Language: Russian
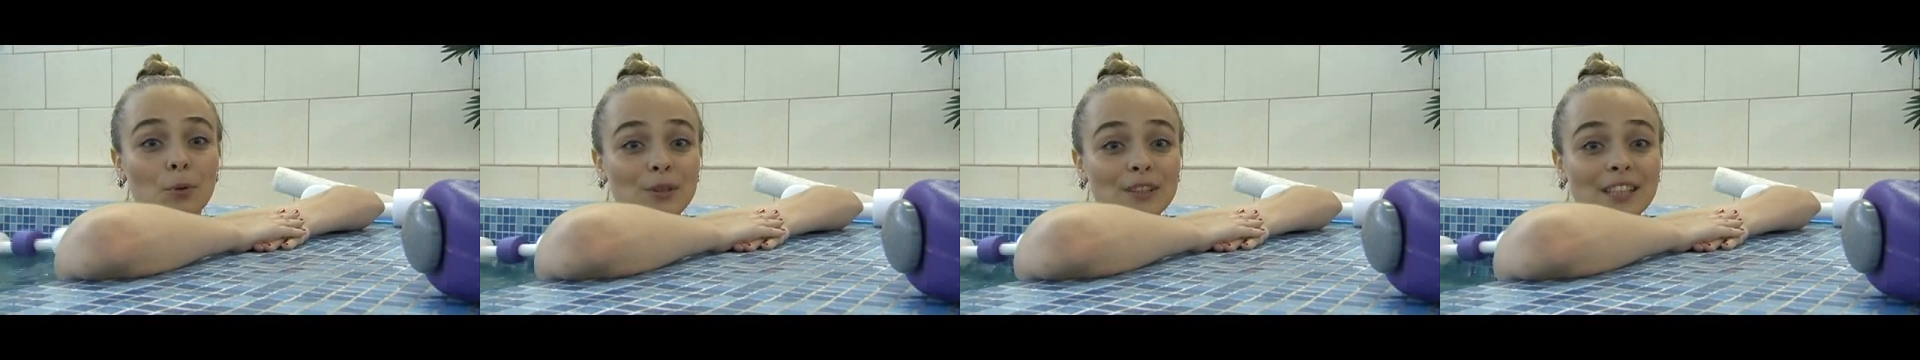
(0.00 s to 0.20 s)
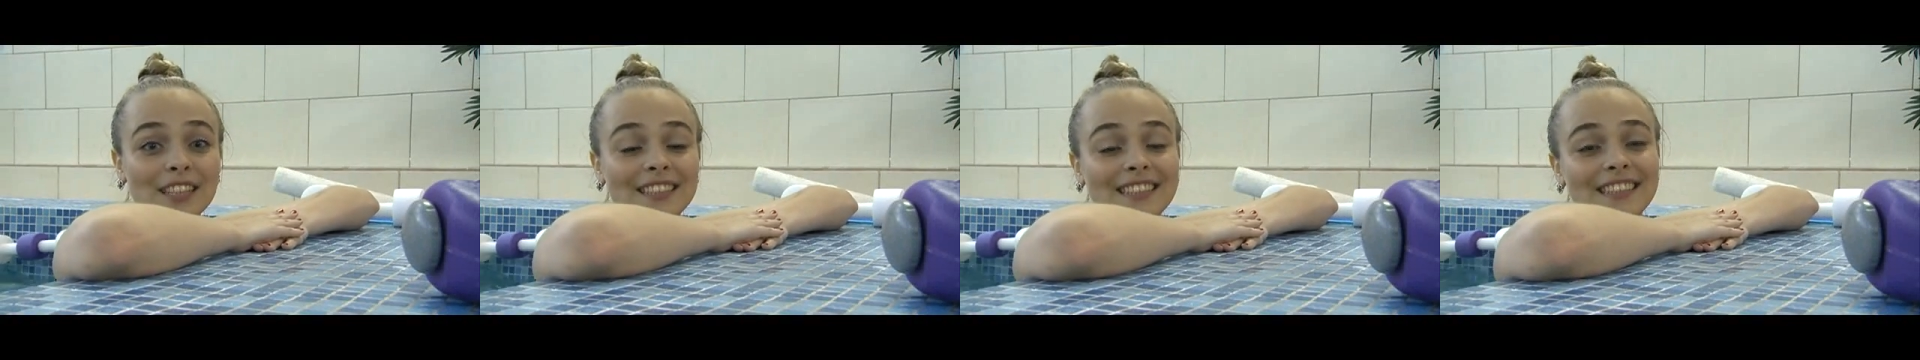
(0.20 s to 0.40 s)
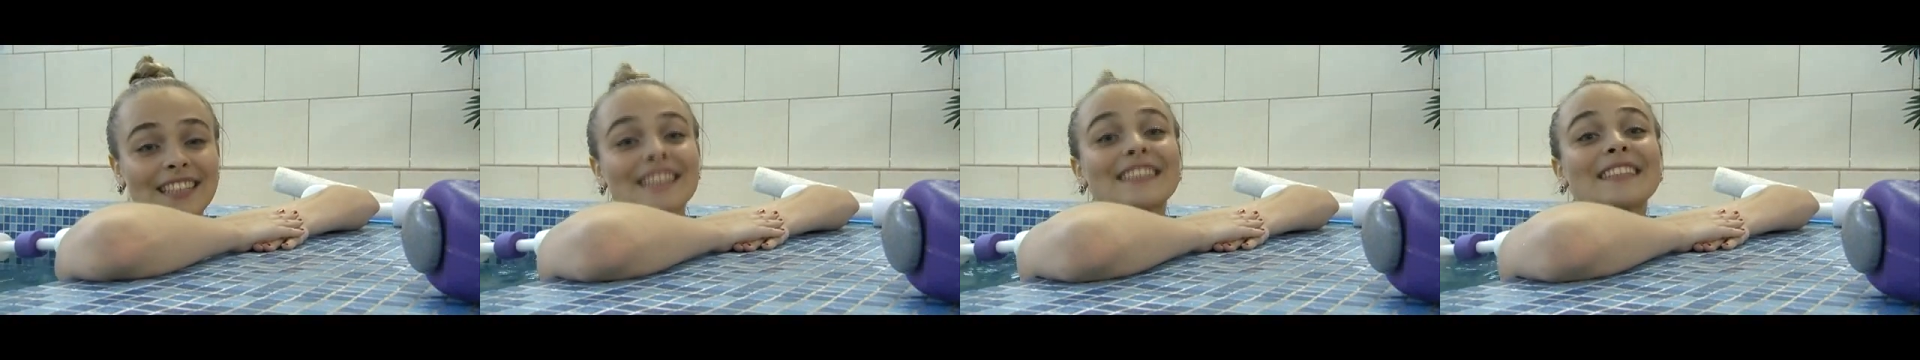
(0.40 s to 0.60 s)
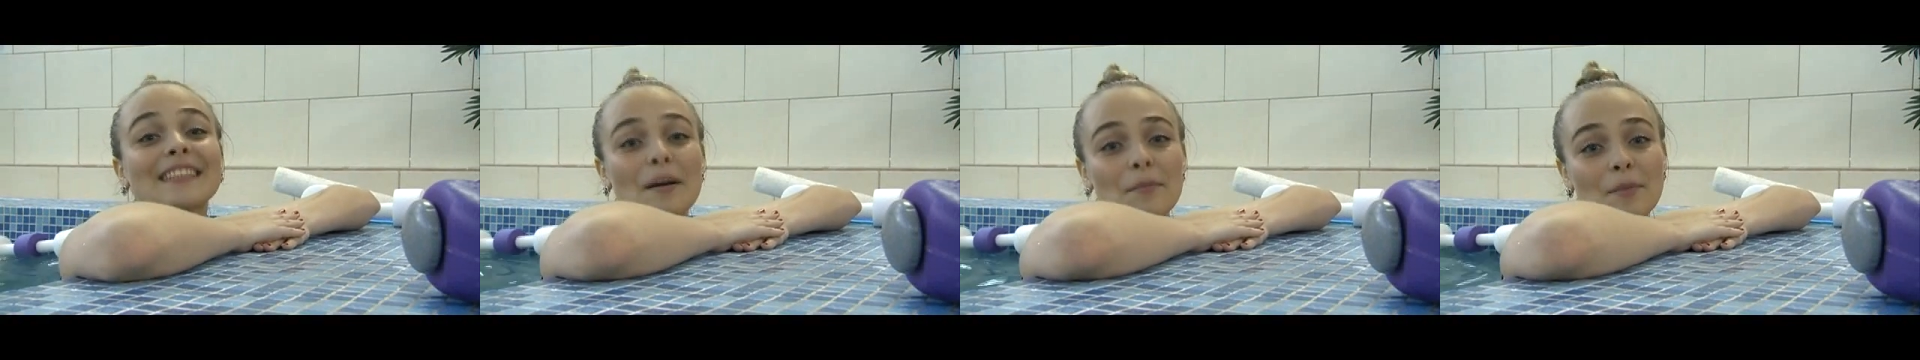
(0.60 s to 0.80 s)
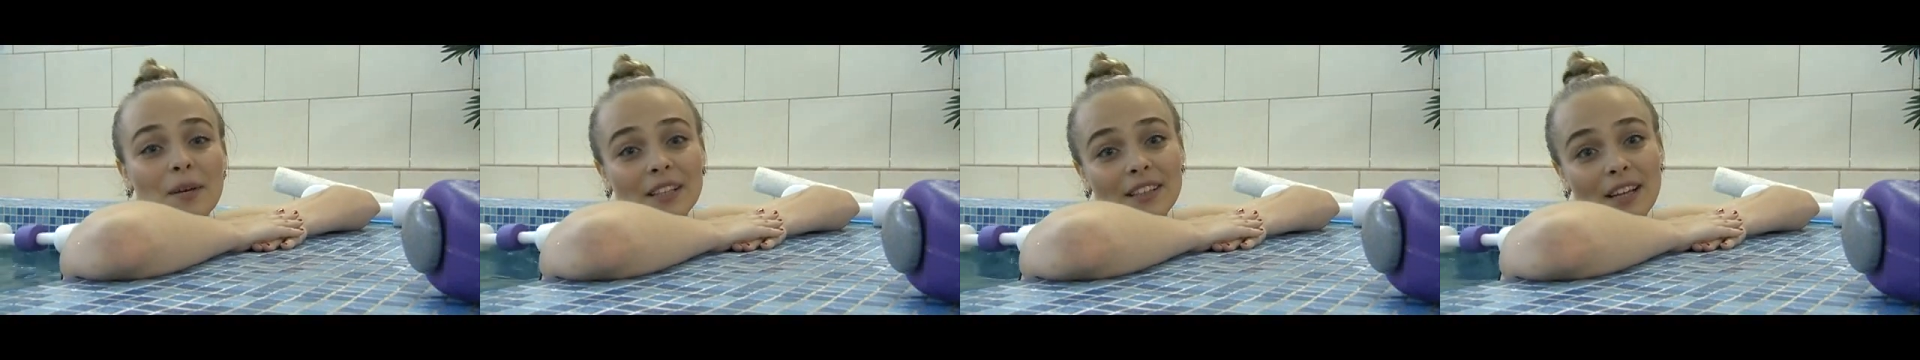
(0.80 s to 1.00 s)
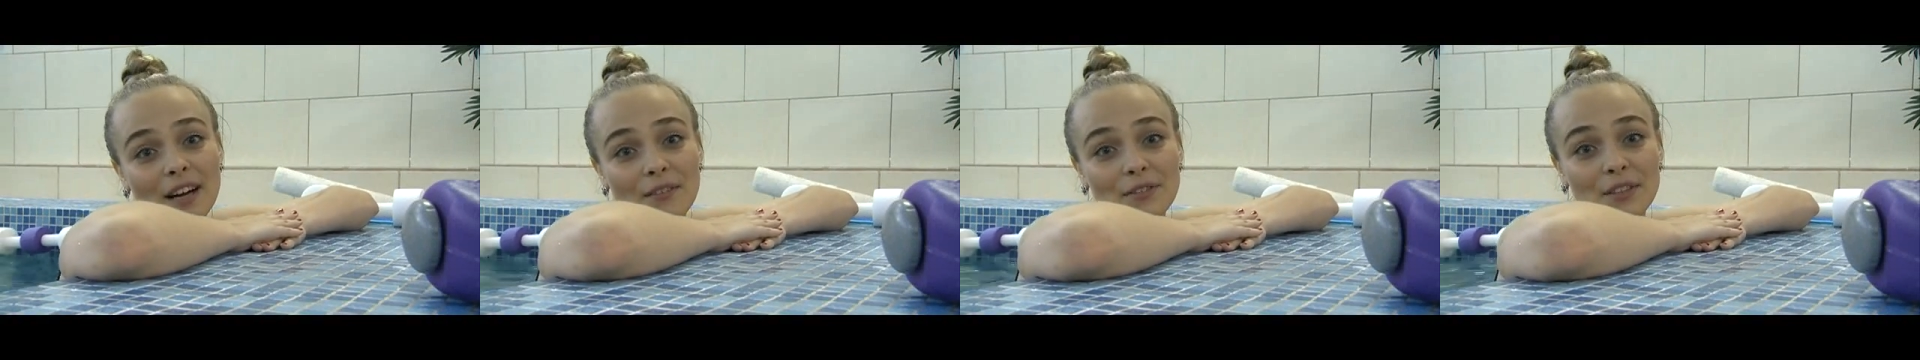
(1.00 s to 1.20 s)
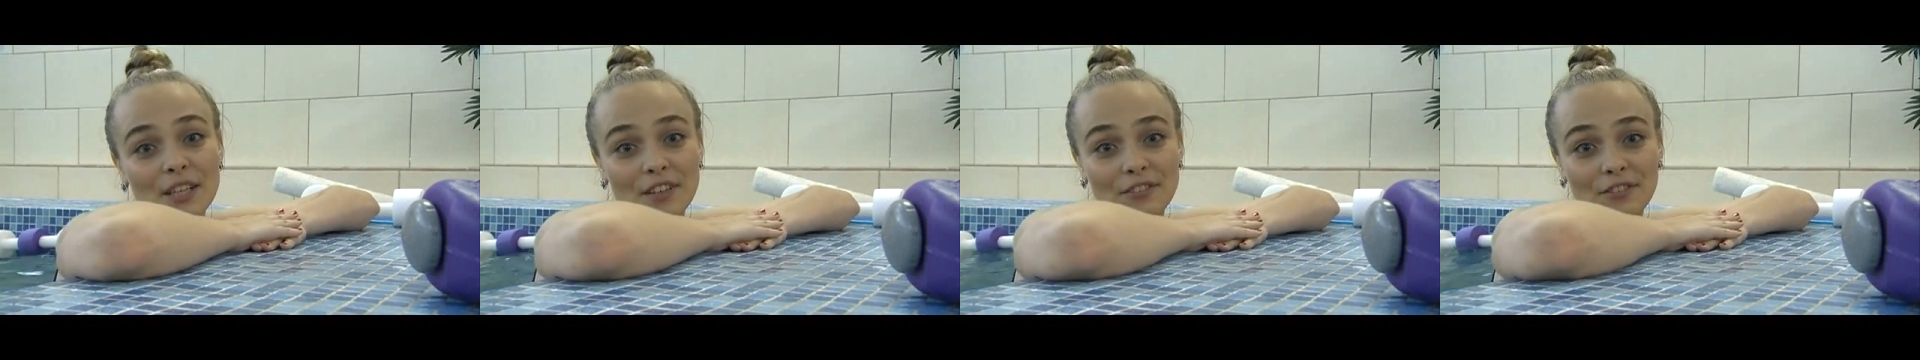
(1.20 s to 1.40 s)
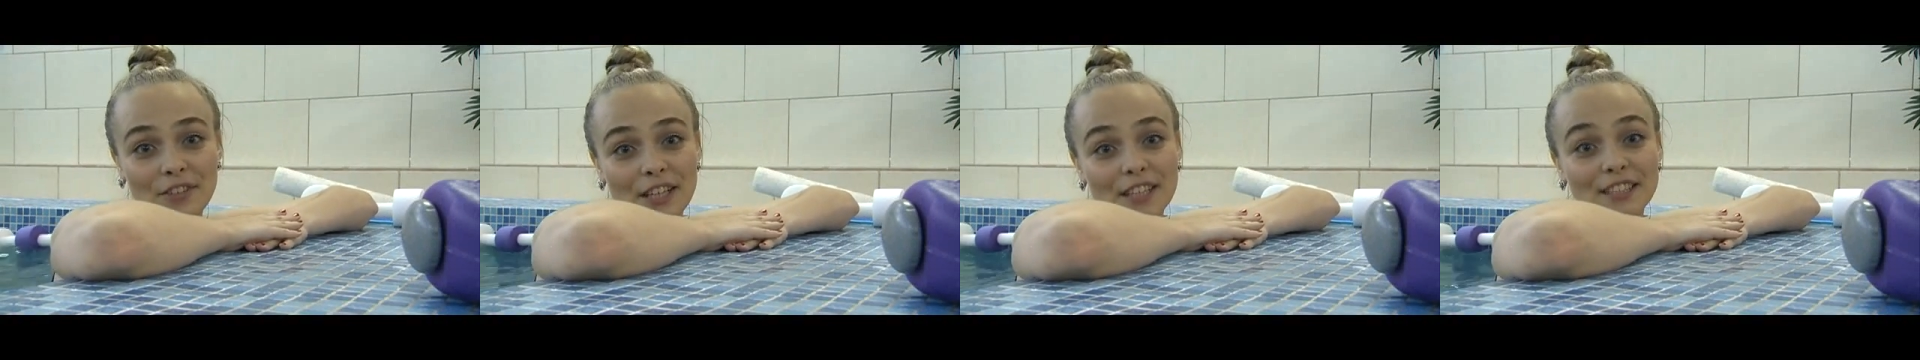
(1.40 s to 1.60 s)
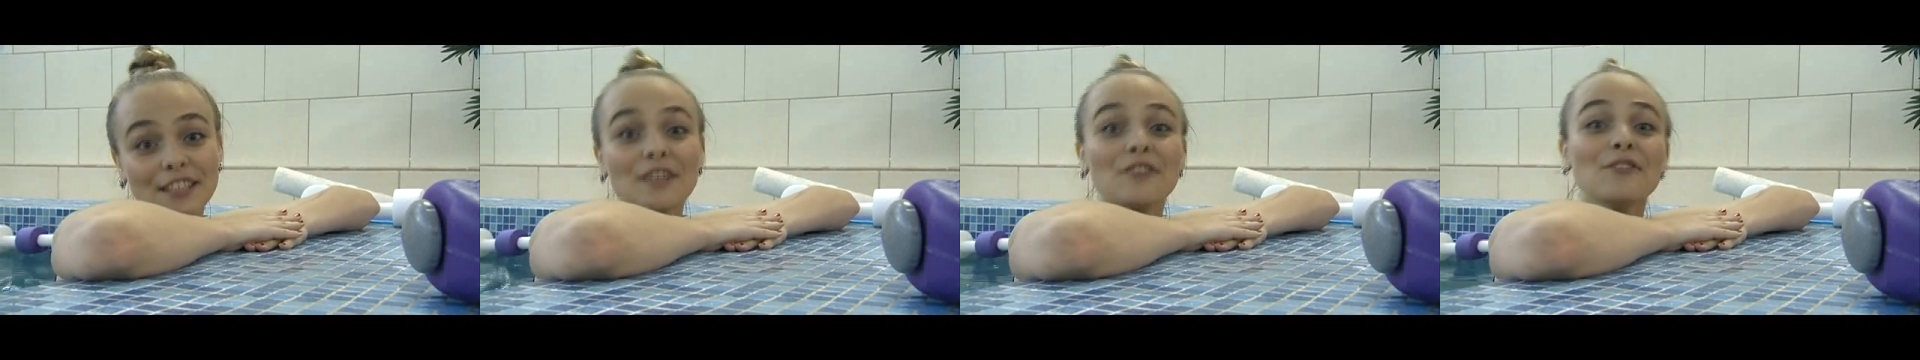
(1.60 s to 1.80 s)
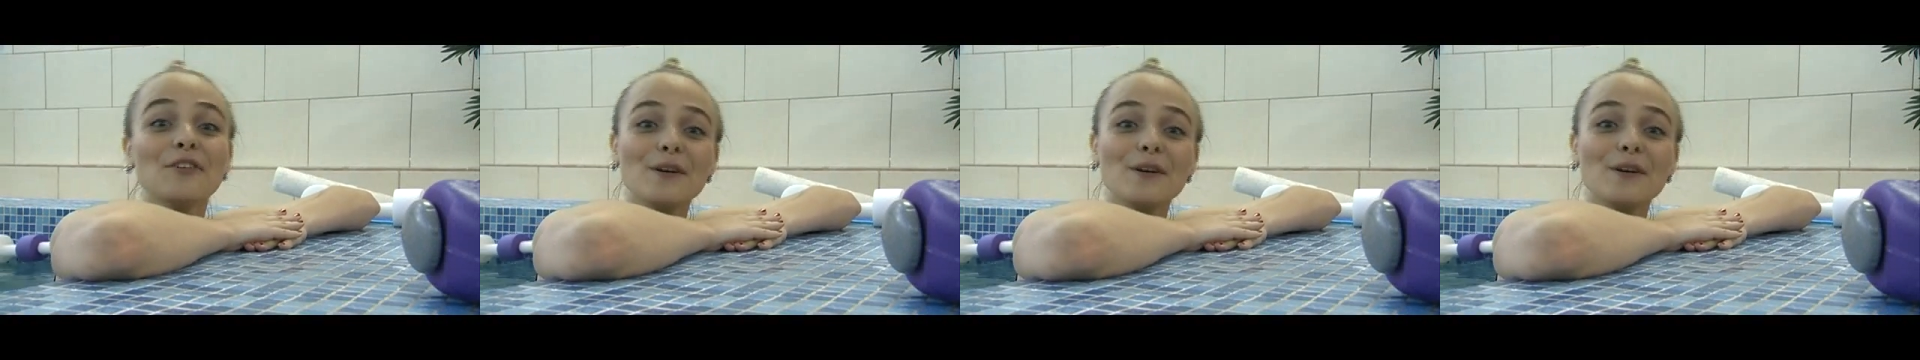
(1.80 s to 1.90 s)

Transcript: бодрости – самый главный эффект.